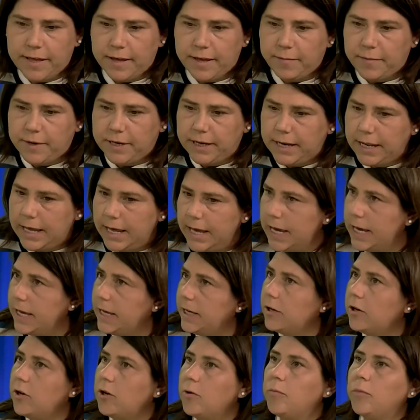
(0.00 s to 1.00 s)
de mi
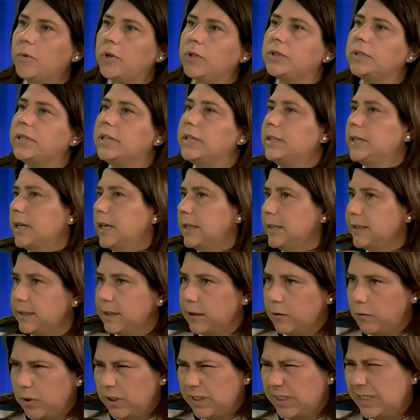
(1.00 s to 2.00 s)
ley, cómo está acá en
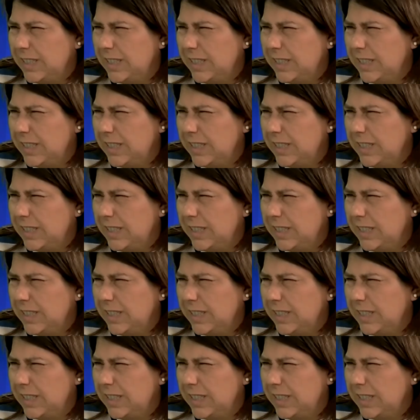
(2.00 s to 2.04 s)
San Juan.